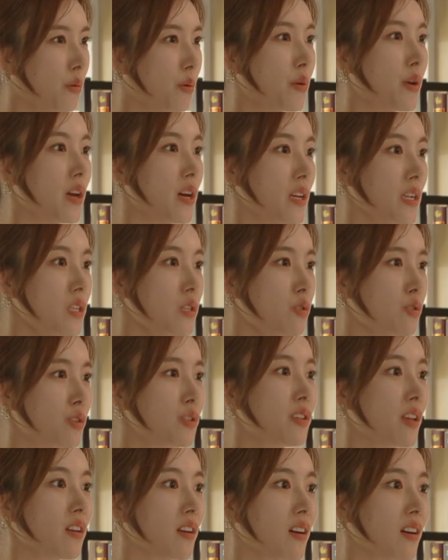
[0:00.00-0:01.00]
고양이
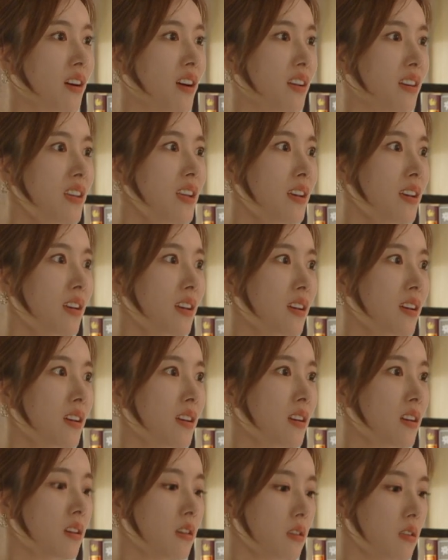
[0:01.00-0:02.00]
쥐 생각하니?
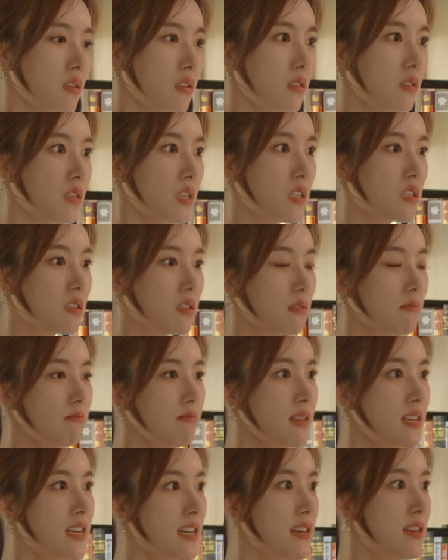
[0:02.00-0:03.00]
이게
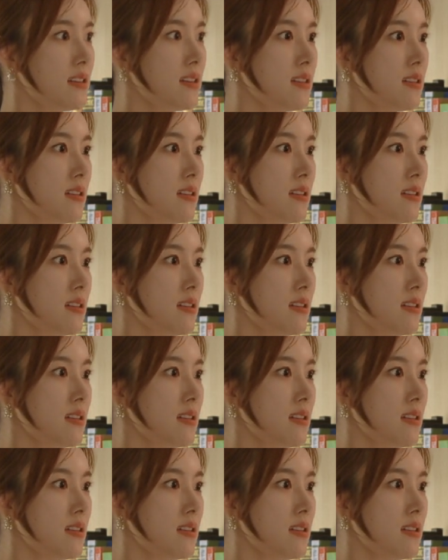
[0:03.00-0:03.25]
정말.